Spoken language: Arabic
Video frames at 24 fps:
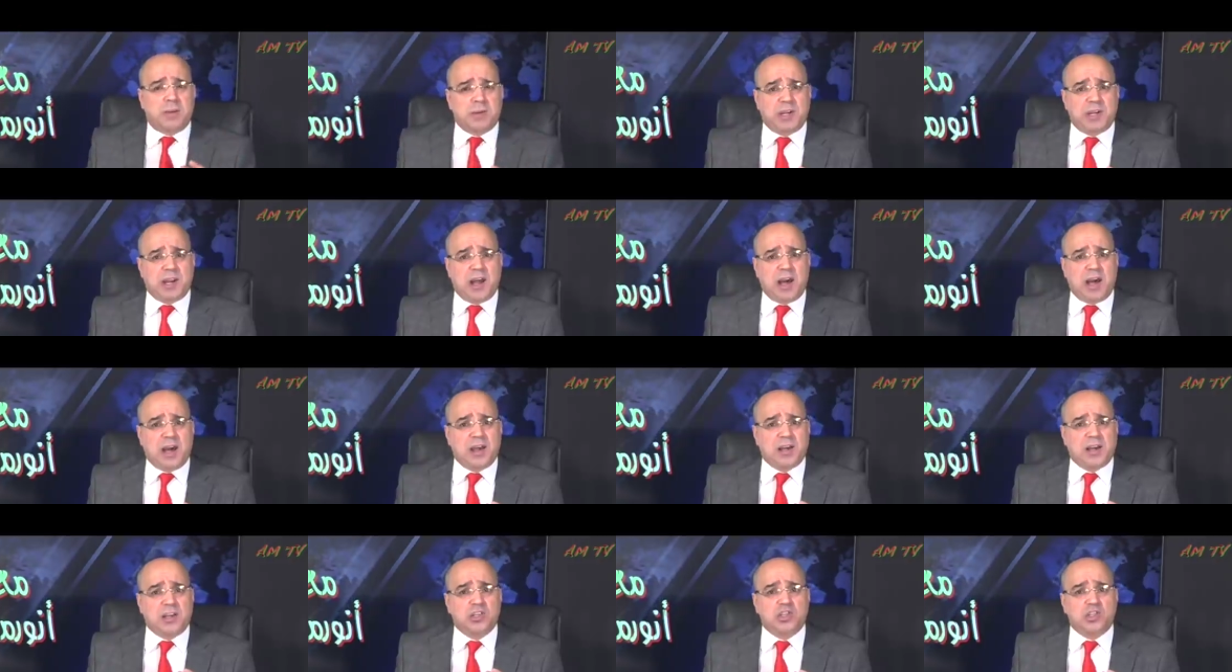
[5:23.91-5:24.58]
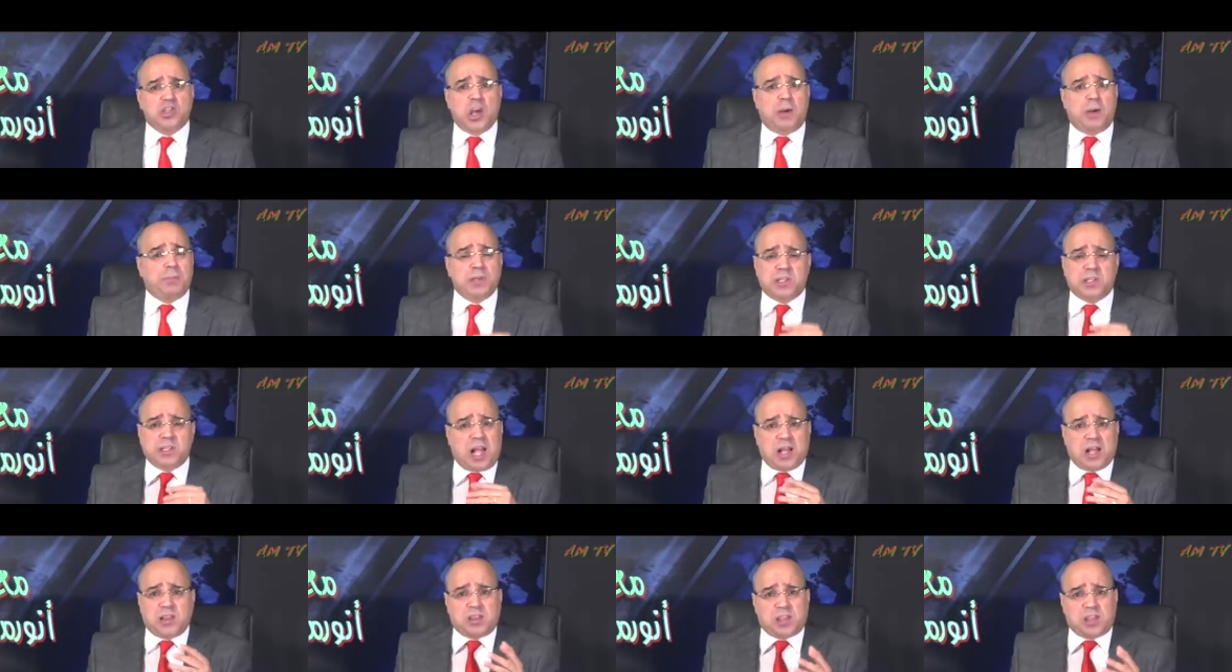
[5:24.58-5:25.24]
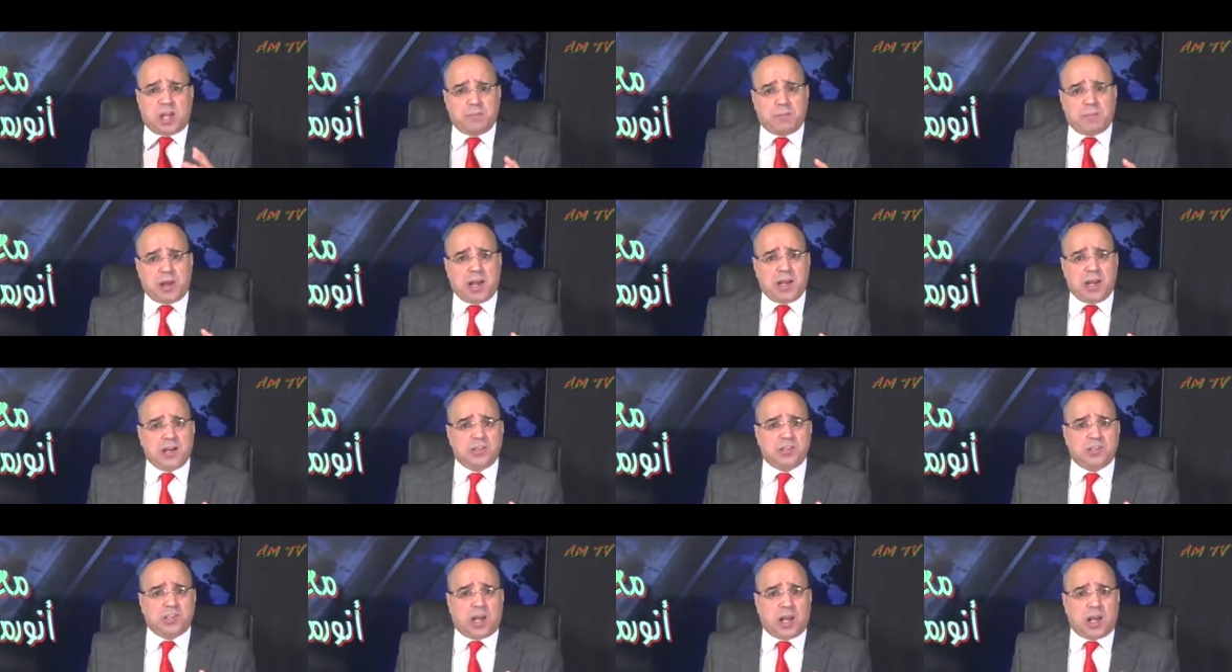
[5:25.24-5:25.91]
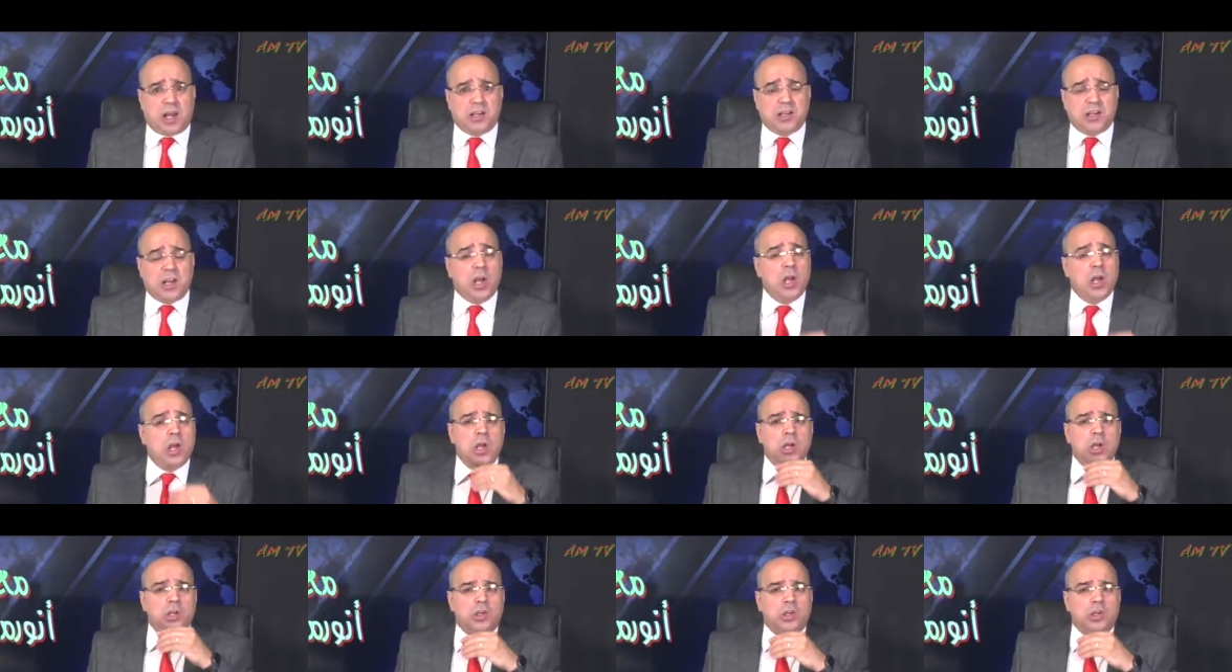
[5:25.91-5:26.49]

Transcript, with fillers: من الحراك الشعبي تحدث عن مرحله انتقاليه